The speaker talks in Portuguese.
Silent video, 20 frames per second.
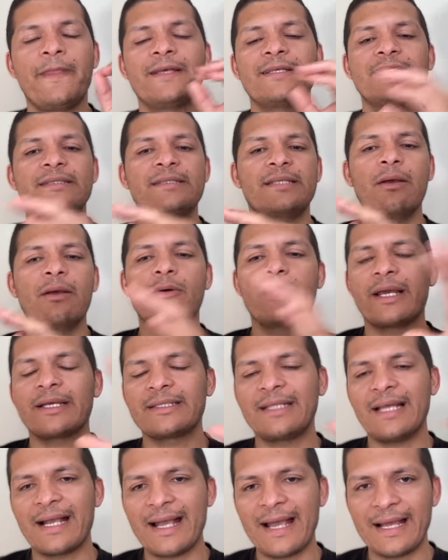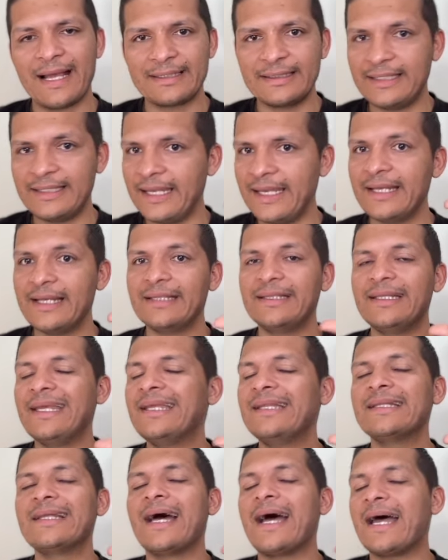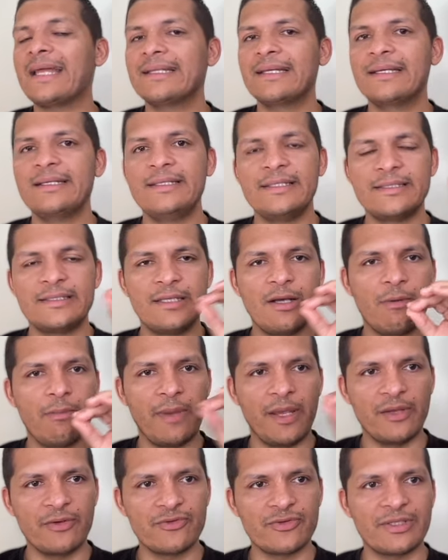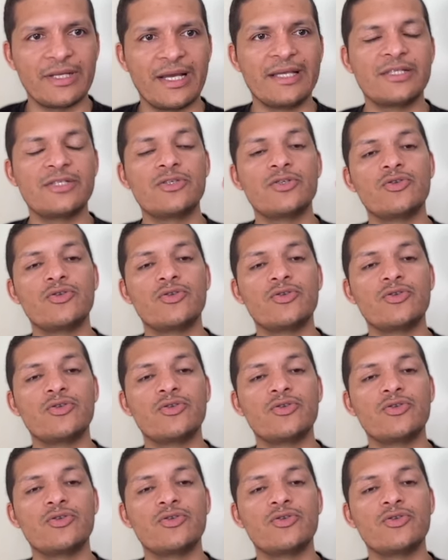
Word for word: sem conectar carteira nem nada inicialmente, tá? Esse